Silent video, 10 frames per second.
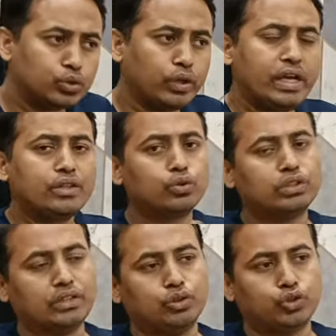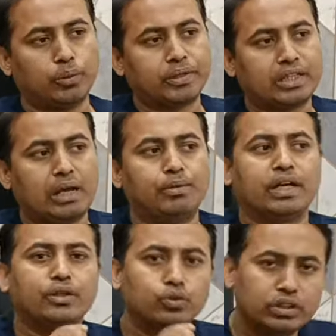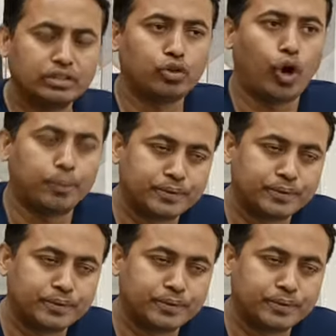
সো এই দুর্দান্ত জবটিতে এবং এই দুর্দান্ত